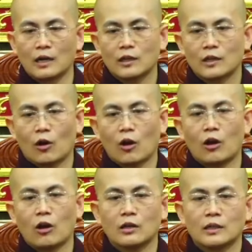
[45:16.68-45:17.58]

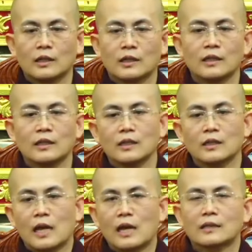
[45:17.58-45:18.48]
có cái
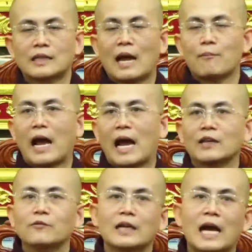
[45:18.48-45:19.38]
tham
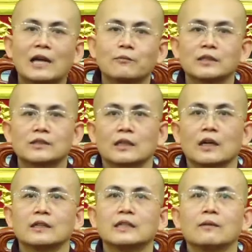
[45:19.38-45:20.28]
ái với ai mình chỉ
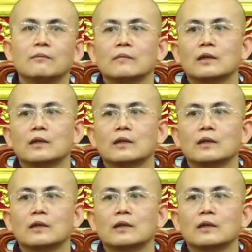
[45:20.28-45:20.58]
cần niệm